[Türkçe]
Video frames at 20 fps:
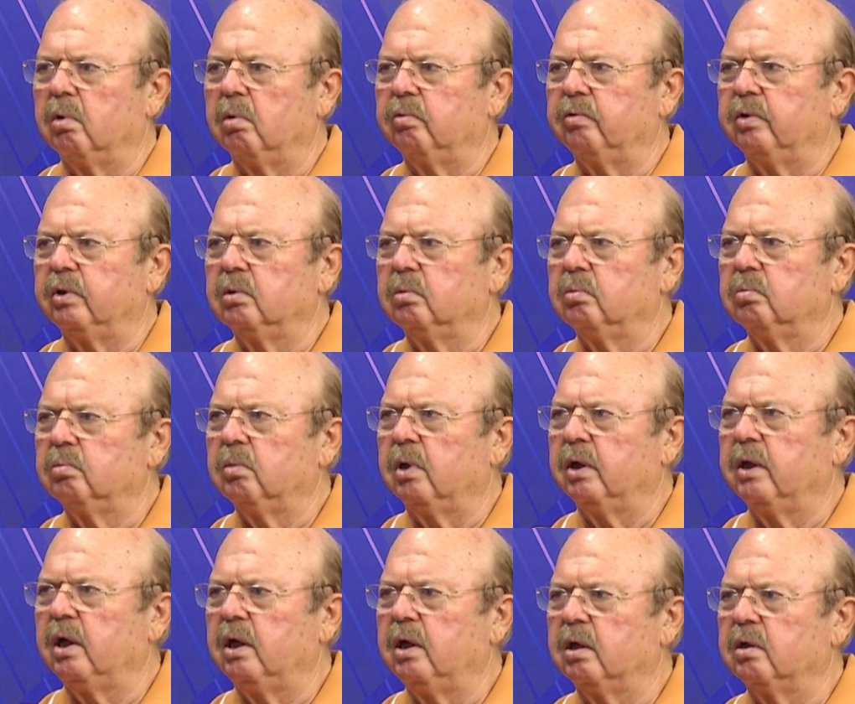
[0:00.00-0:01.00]
hani
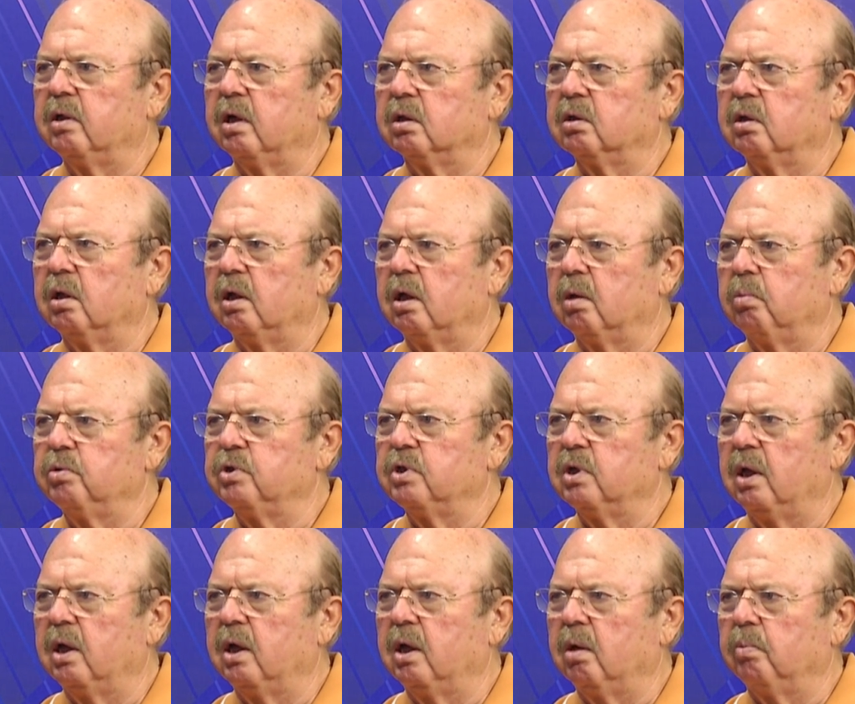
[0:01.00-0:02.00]
madalya taktılar bir
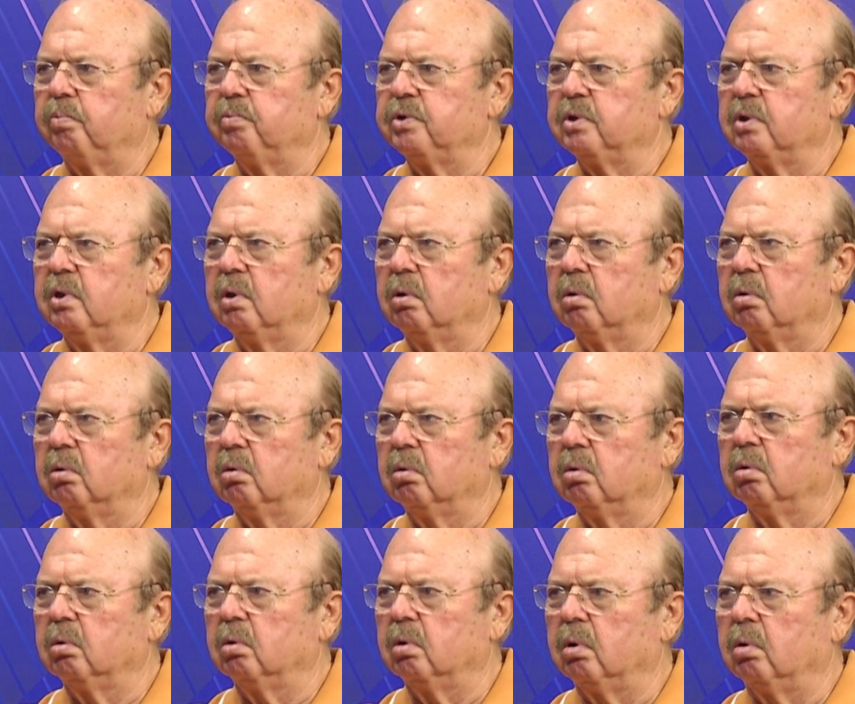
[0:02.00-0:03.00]
şeyler yapmıştı ya o,
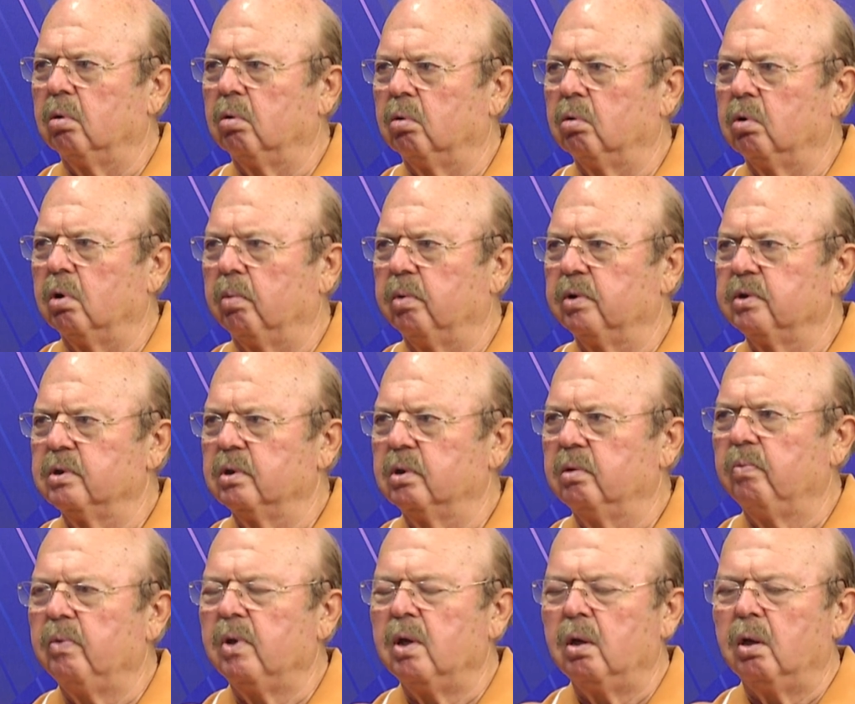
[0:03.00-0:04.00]
o kabazı. Evet.
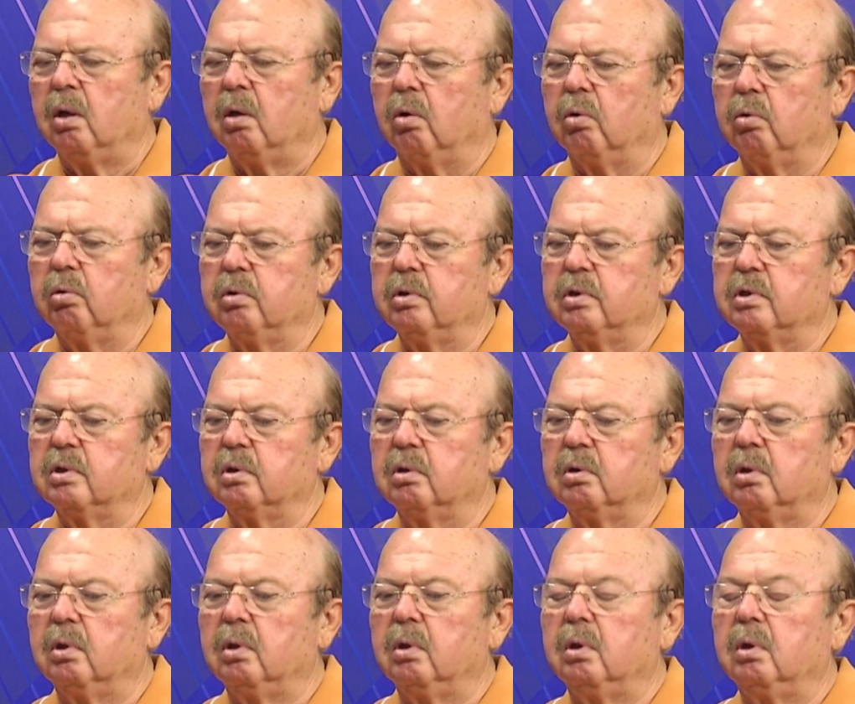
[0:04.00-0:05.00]
Onun için
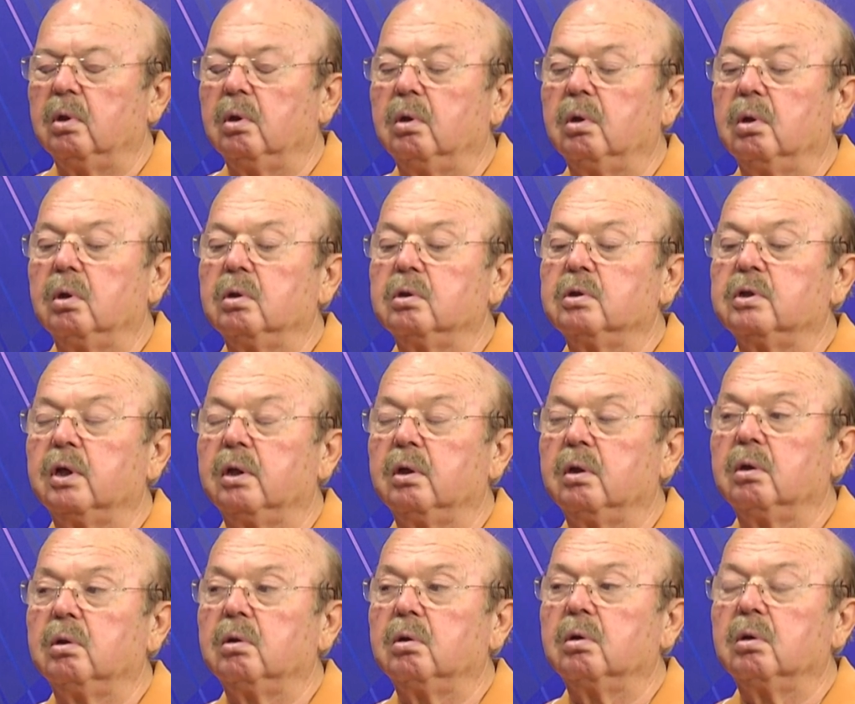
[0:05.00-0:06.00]
e, şeyi
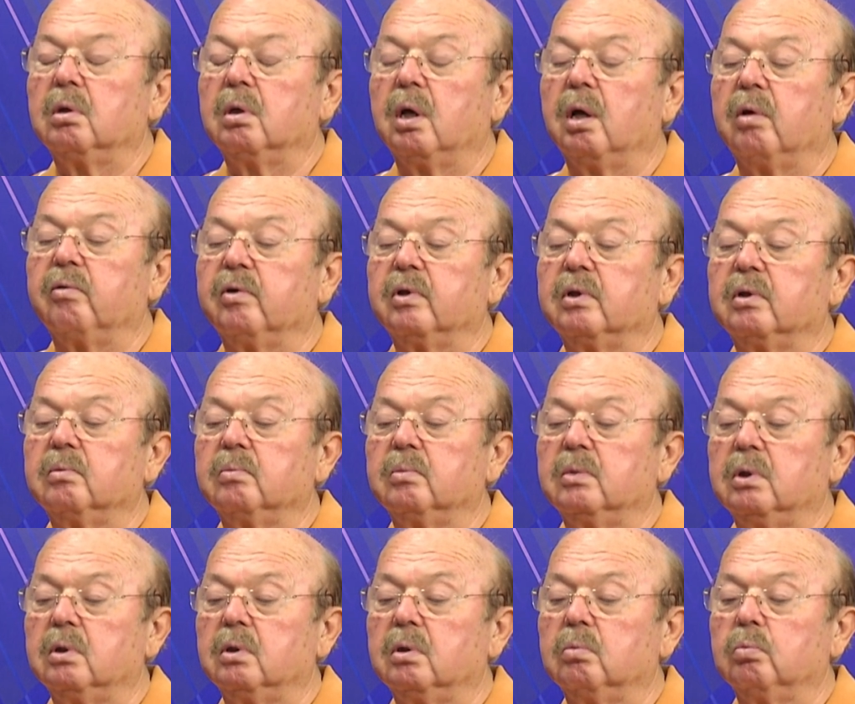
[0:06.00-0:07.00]
e, efendim
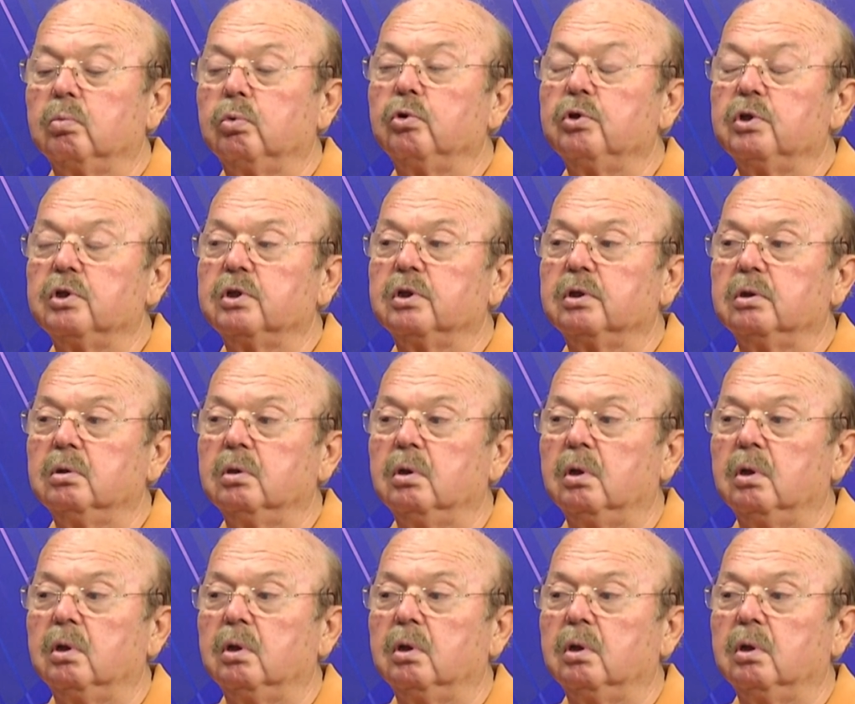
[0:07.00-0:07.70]
bu işin